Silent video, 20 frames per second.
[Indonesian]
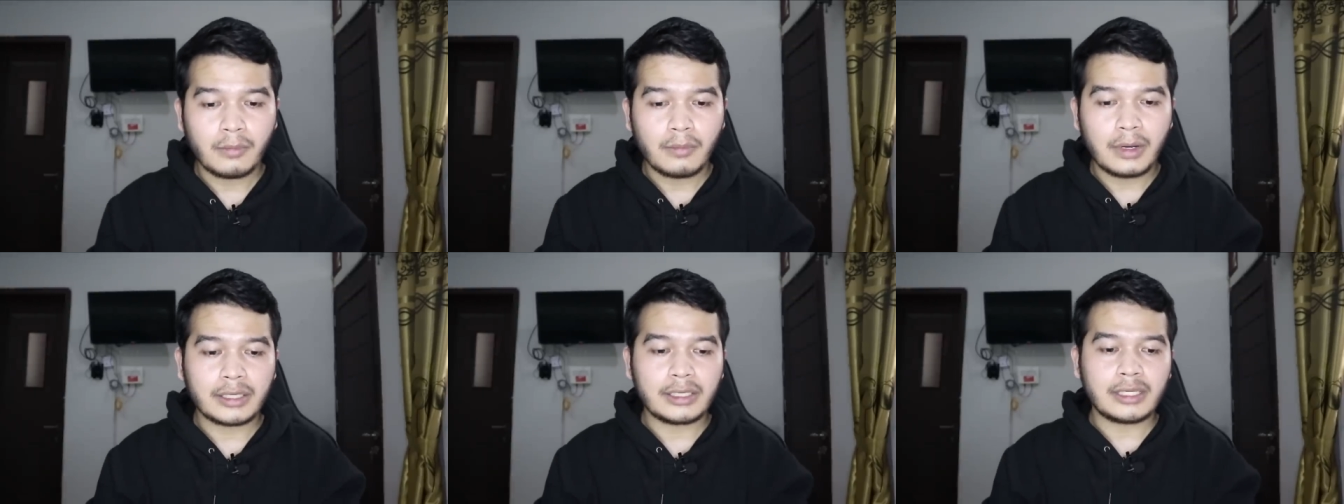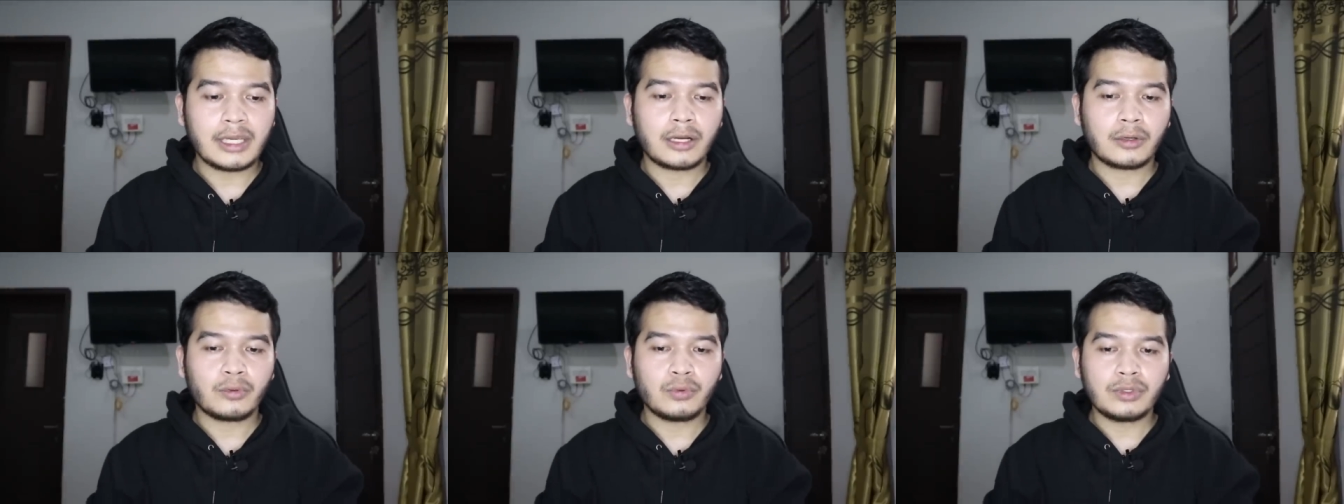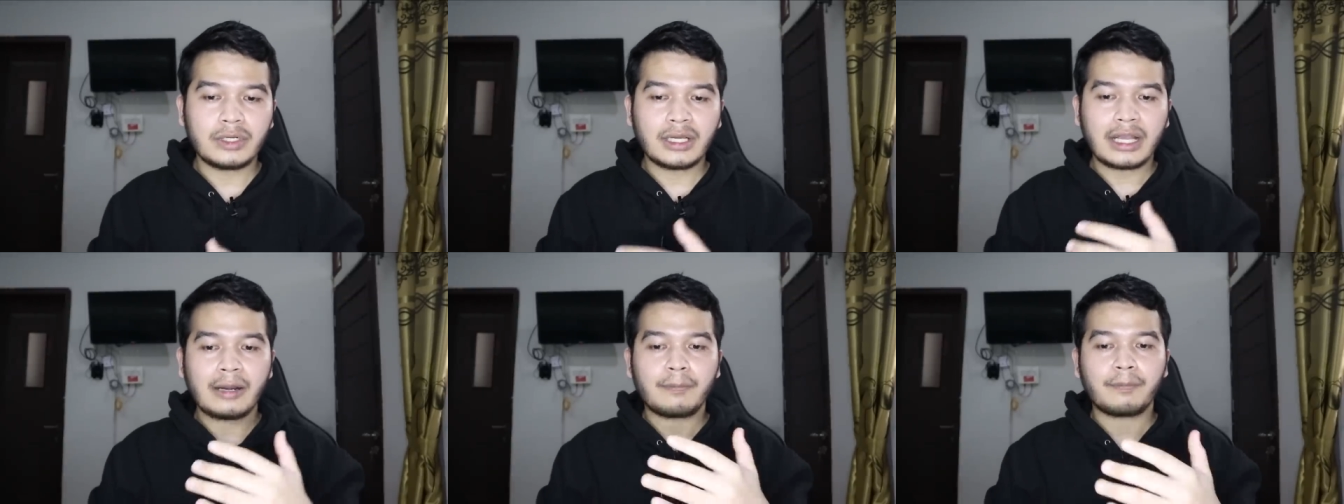bagi
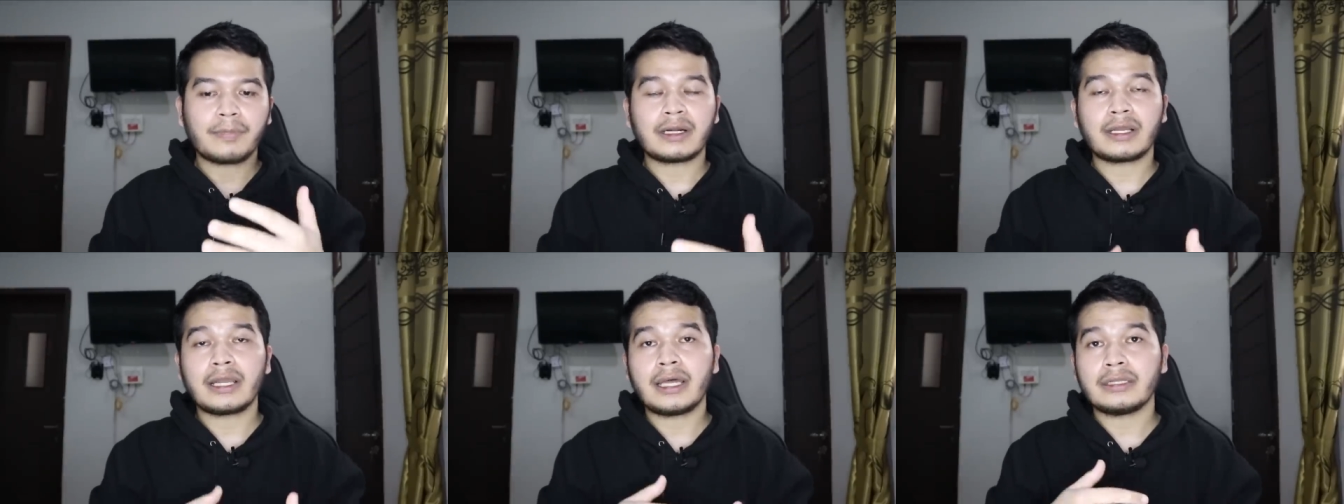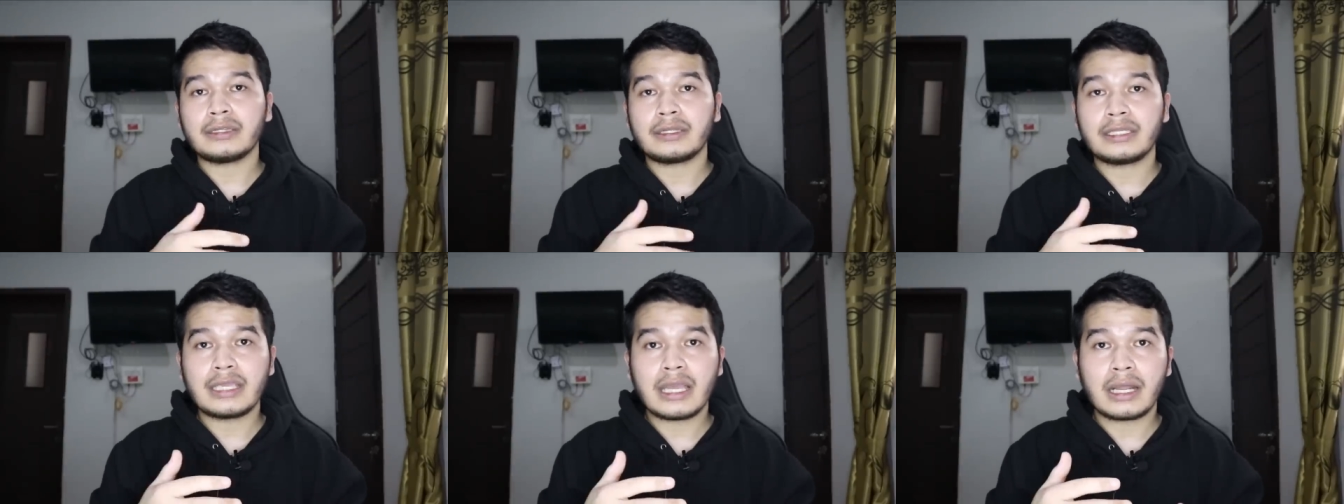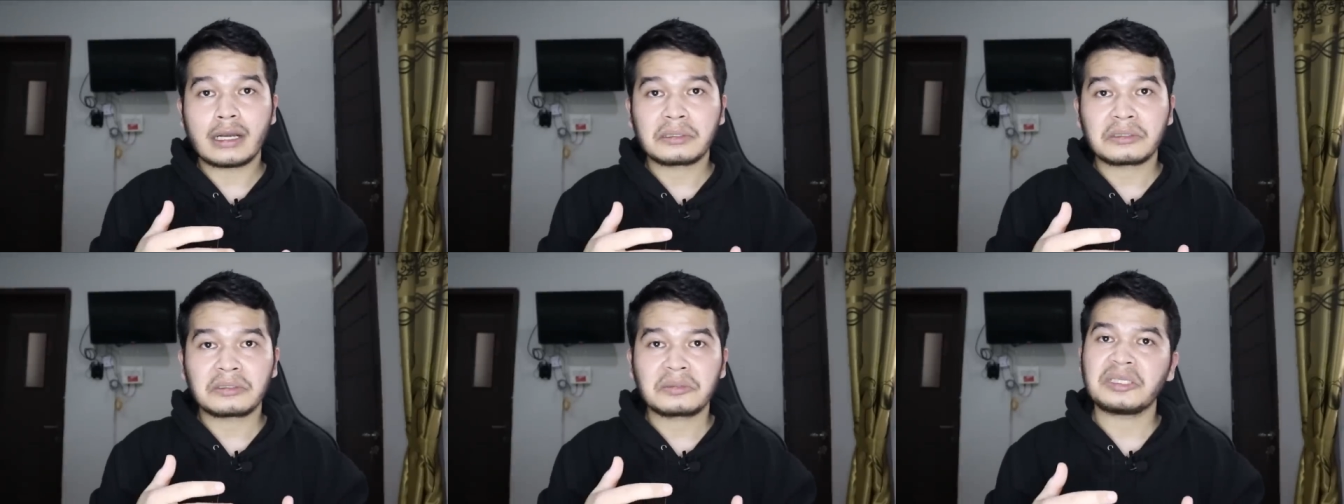aku dengan
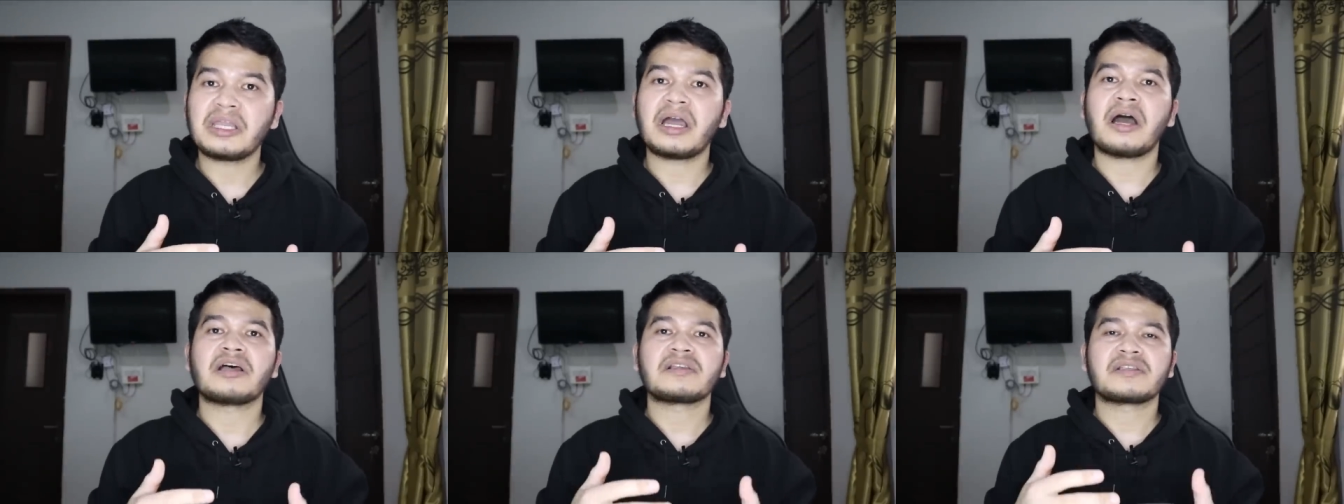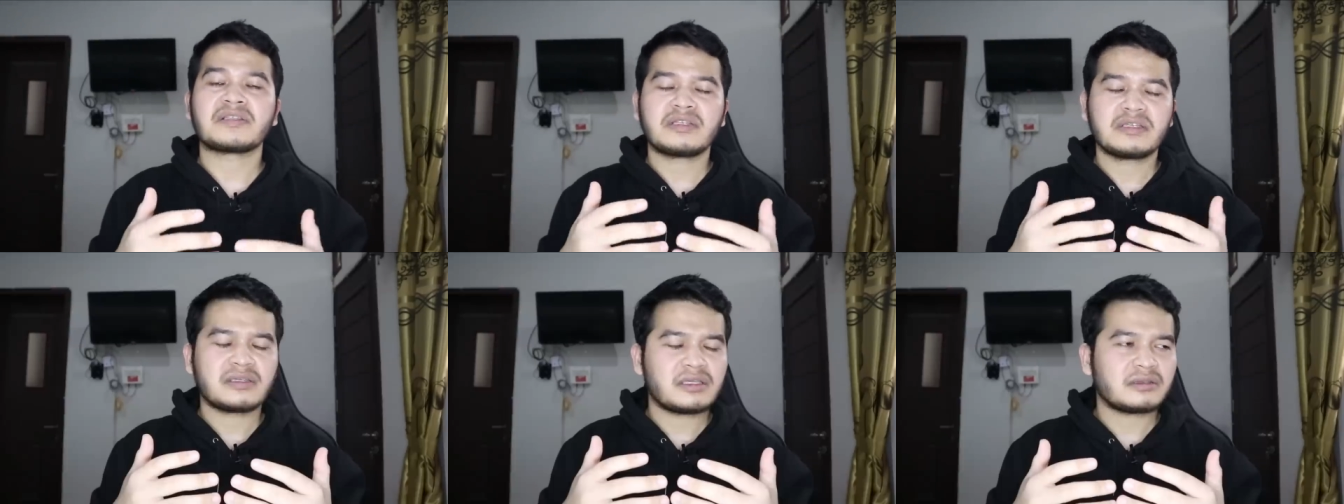pergantian ya